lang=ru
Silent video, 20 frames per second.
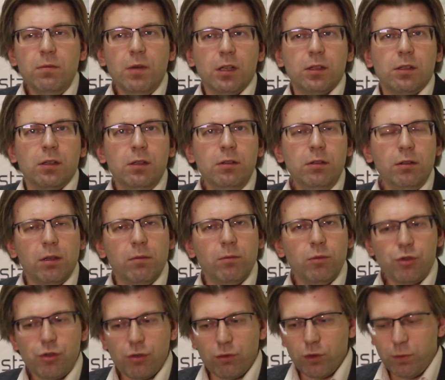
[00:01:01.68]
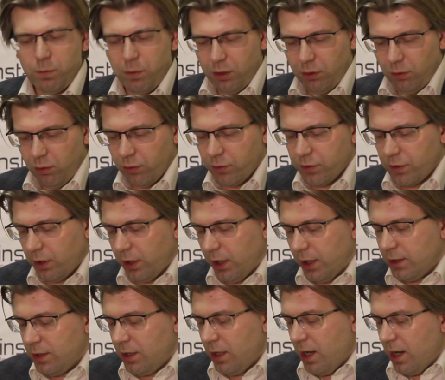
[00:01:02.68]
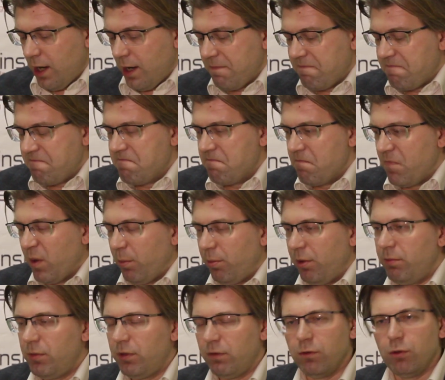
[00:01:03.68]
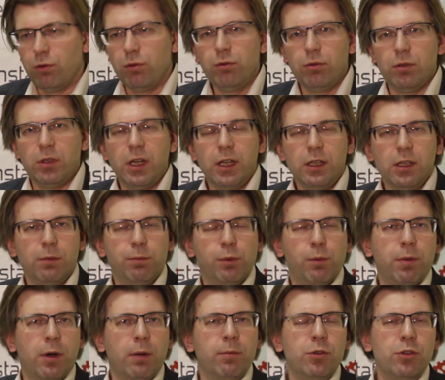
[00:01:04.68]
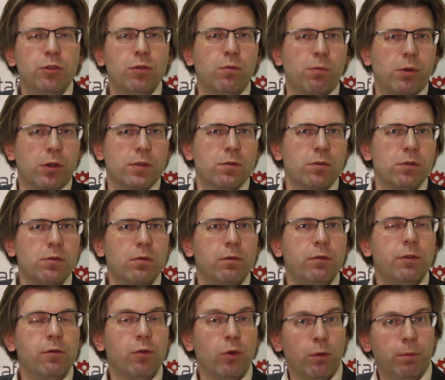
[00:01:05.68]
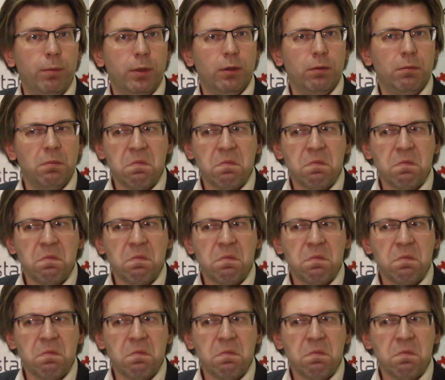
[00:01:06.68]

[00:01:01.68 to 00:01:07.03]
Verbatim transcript: как-то рынок немножечко успокоился, хотя, например, выходят данные по промышленному производству в Европе.